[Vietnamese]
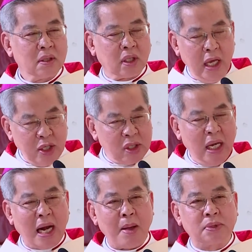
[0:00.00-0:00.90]
kiên trì
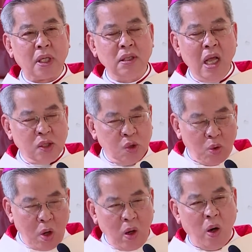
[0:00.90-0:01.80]
làm chứng dù
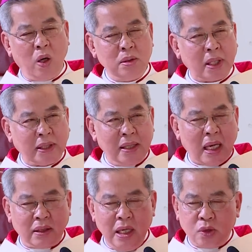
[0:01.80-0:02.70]
có khổ nhưng mà tin
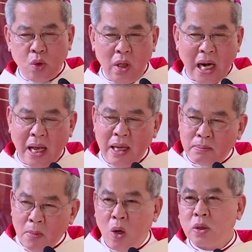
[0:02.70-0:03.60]
rằng thiên chúa là
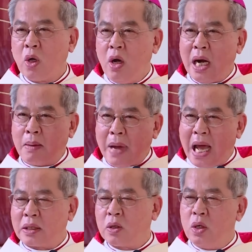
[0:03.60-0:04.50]
bố tôi là
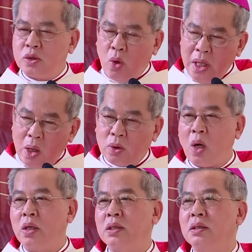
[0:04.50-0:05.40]
ba tôi chúa yêu tôi